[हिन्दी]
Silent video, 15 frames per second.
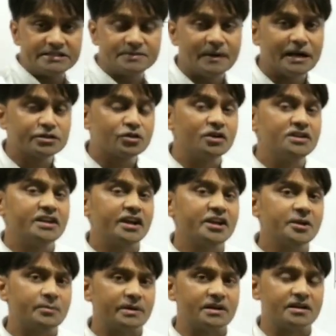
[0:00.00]
इस बात को
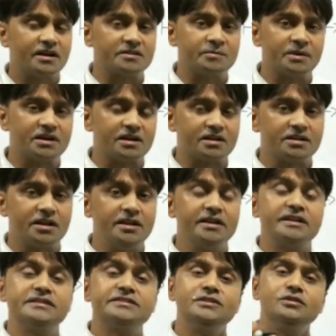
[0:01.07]
यहीं पर खत्म कर दे ये
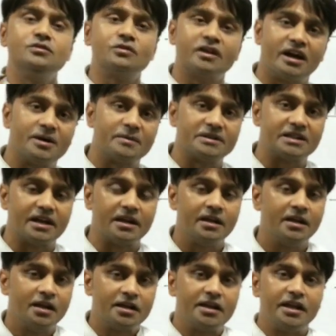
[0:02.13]
किसी को ना बताए
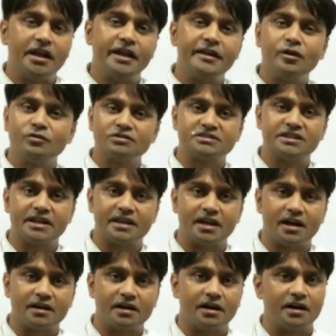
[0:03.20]
कि ए ने उससे
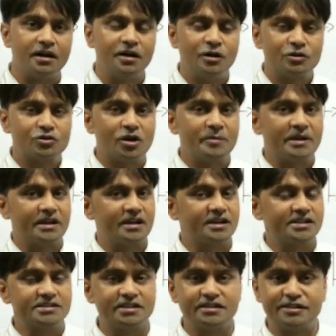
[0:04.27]
क्या कहा तो हमें
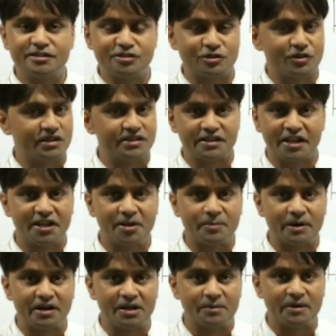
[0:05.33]
नरेशन की जरूरत नहीं
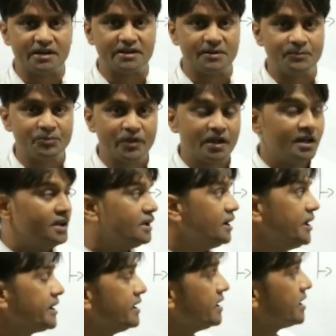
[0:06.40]
पड़ने वाली
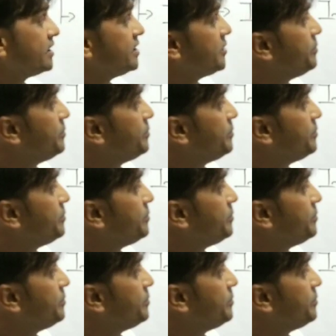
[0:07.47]
लेकिन अगर